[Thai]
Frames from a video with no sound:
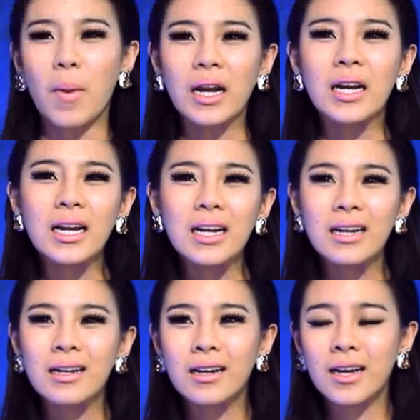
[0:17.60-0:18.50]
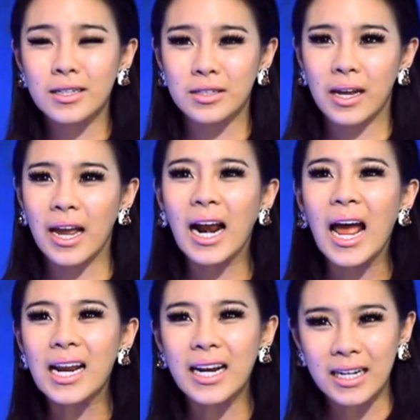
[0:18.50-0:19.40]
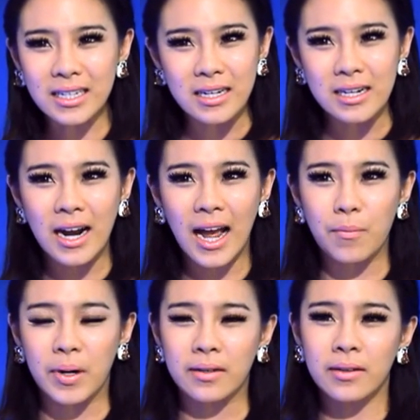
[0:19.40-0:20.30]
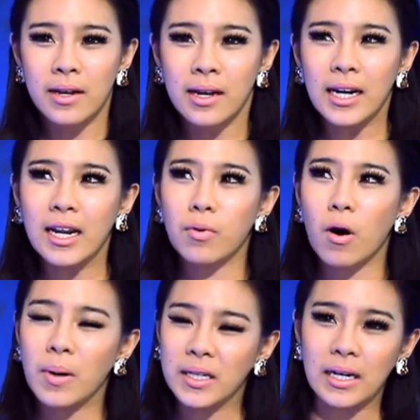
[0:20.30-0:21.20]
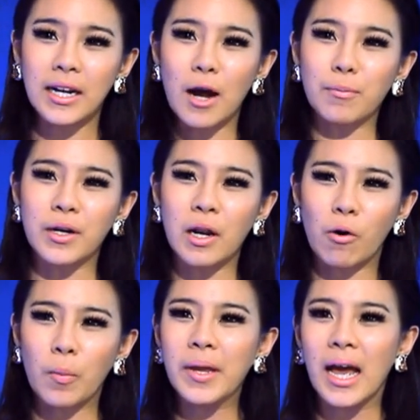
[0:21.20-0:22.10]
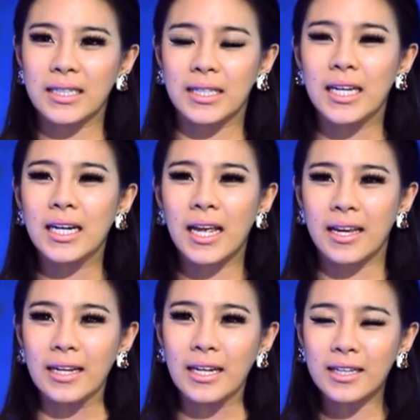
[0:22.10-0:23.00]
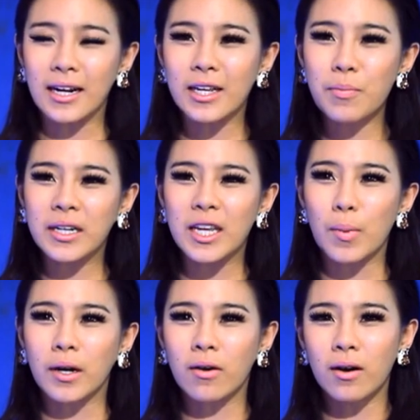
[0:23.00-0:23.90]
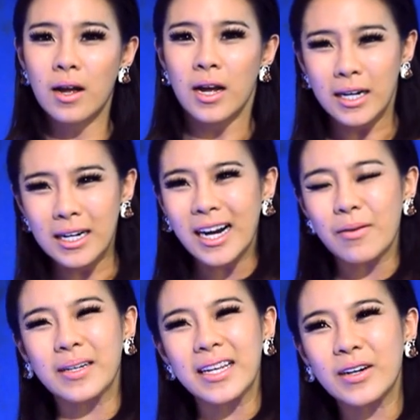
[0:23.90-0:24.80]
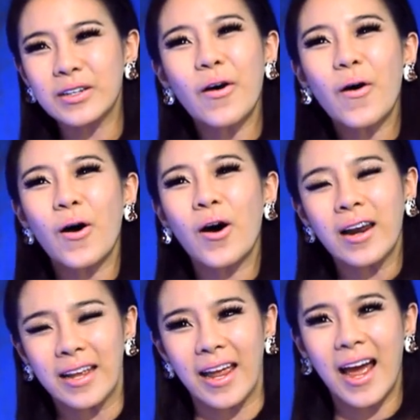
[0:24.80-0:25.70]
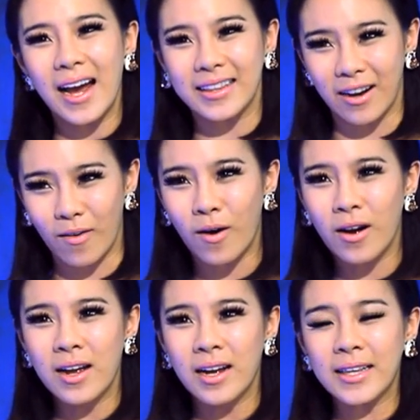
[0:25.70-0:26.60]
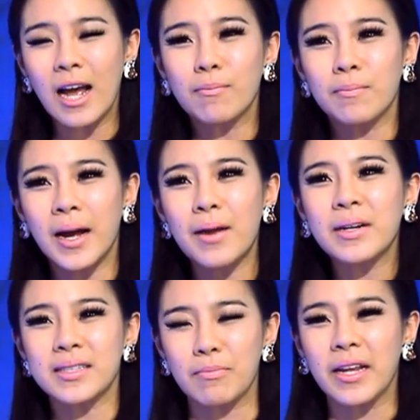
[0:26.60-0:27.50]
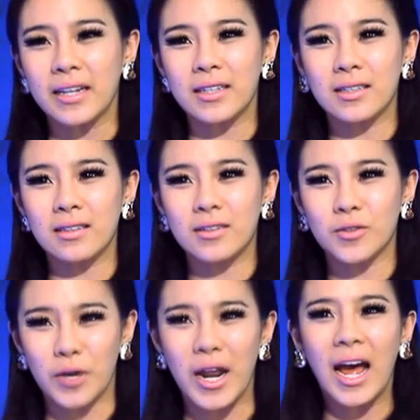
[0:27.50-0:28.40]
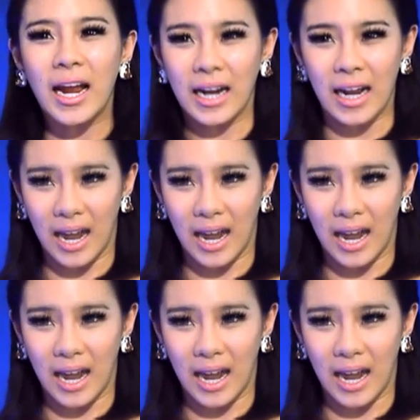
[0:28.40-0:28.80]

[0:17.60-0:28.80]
มาเรื่อยๆคล้ายๆเรียนหนังสือค่ะเหมือนเรียนพอมาถึงระดับหนึ่งเราก็ไม่อยากจะทิ้งอะไรเงี้ยทั้งๆที่บางทีมันก็เหนื่อยบางทีก็ท้ออะไรอย่างเงี้ยค่ะแต่ก็ทำให้มันสำเร็จจนได้ค่ะ